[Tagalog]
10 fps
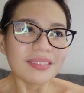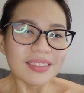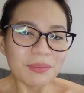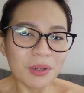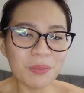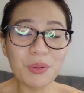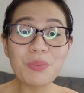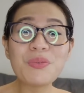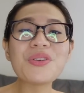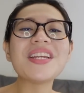
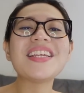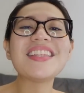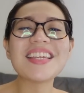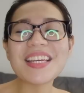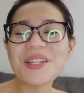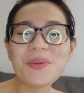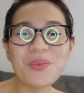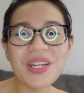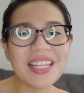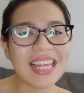magbe-breathe in, breathe